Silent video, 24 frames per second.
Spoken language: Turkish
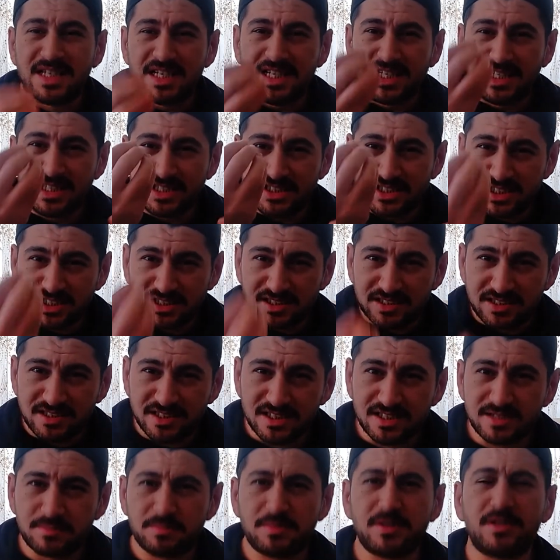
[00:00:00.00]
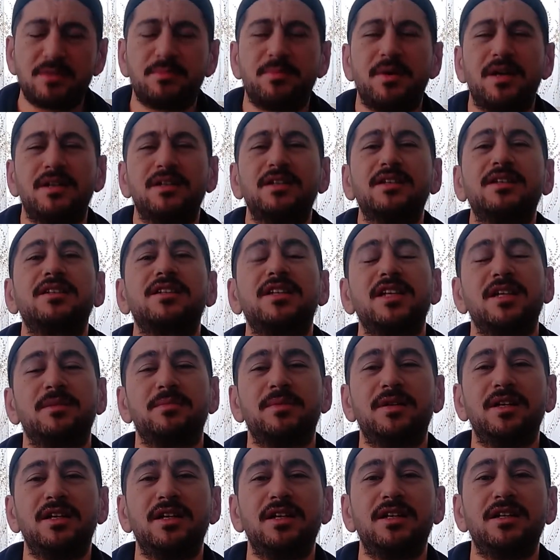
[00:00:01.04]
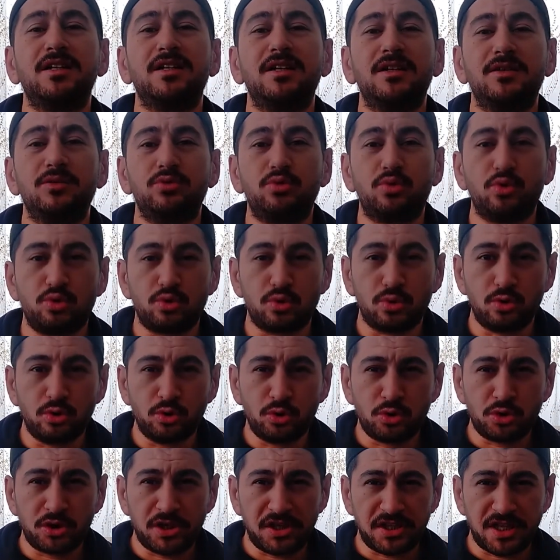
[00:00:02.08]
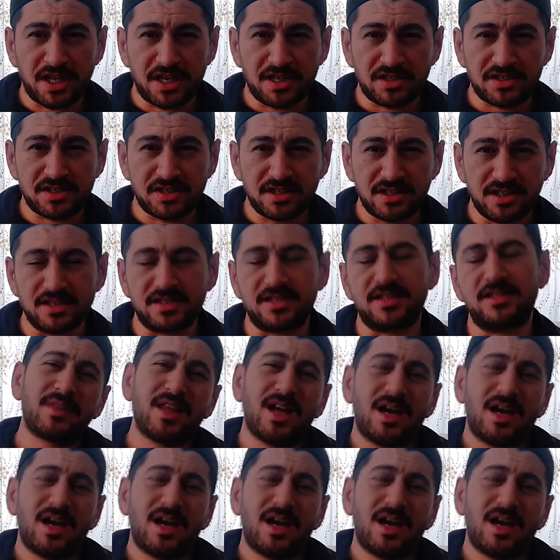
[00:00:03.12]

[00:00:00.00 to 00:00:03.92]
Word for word: Kılçıksız bir balık gibi süzülür gidersiniz.